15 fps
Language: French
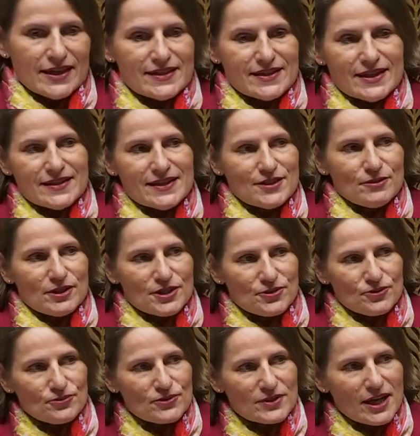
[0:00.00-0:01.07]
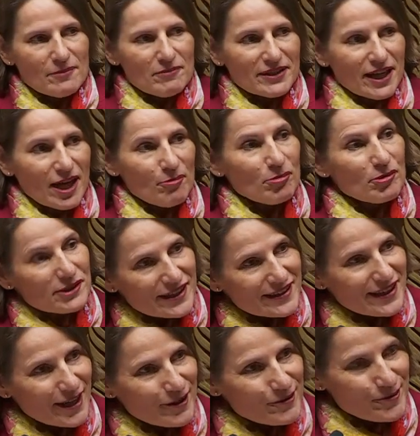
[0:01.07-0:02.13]
Cette situation nous amènera
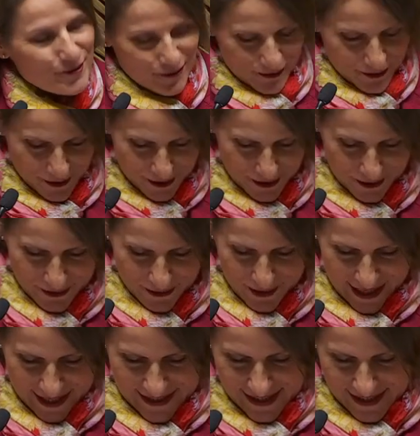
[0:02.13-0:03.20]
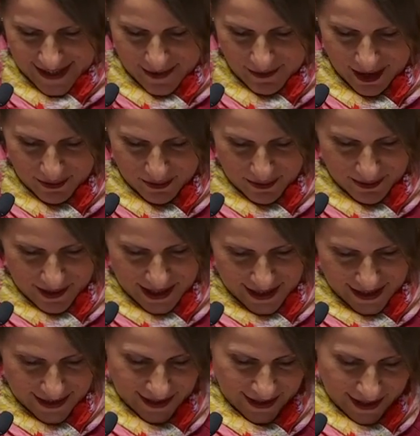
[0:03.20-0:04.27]
peut-être à conclure que la 5e
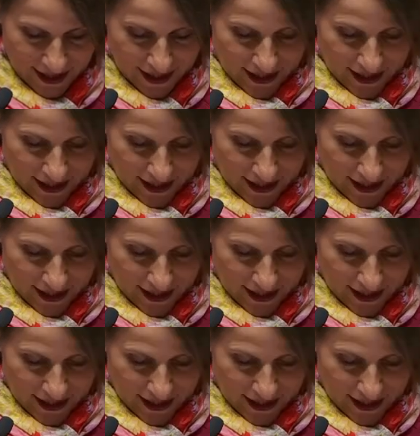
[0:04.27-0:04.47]
République